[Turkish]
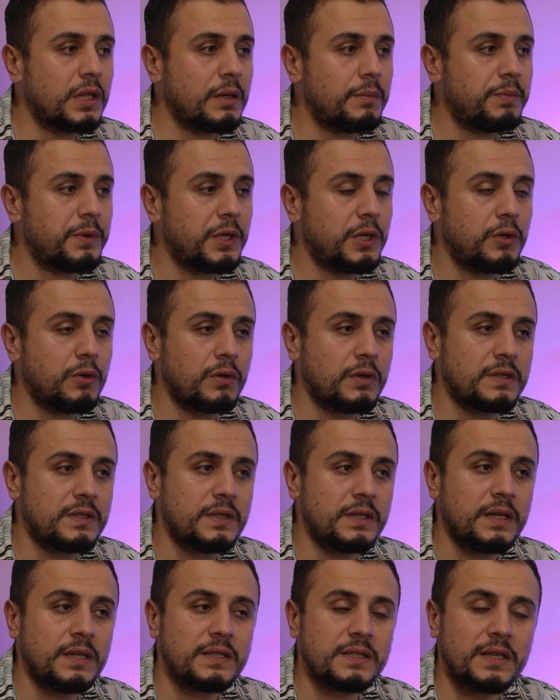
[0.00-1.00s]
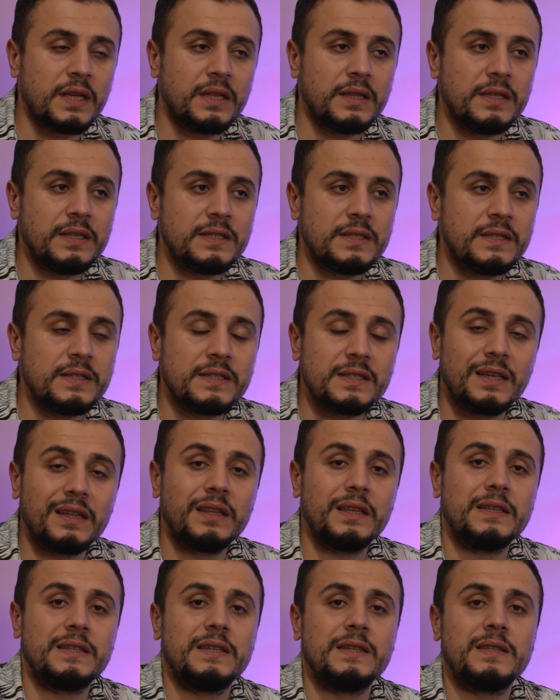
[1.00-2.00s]
anda Picioxia SanDisk'in
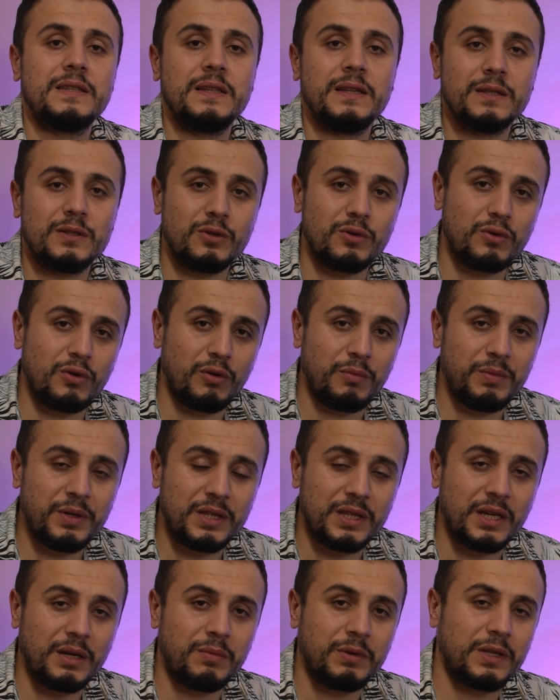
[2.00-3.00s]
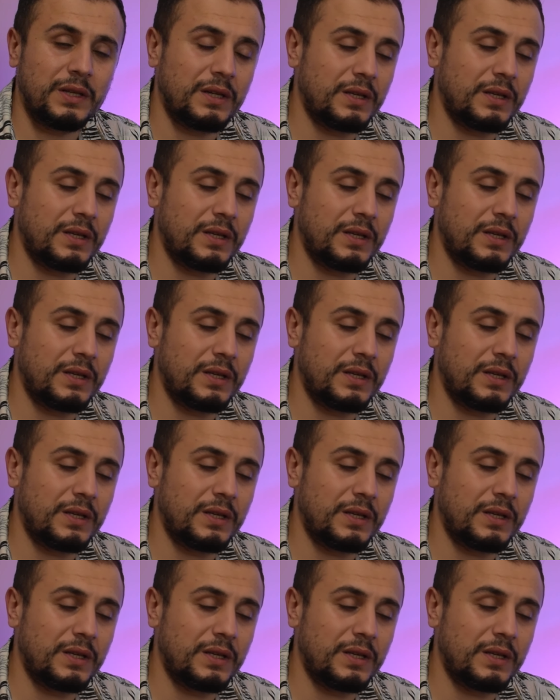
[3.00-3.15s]
SATA SSD'leri satılıyor 1 TB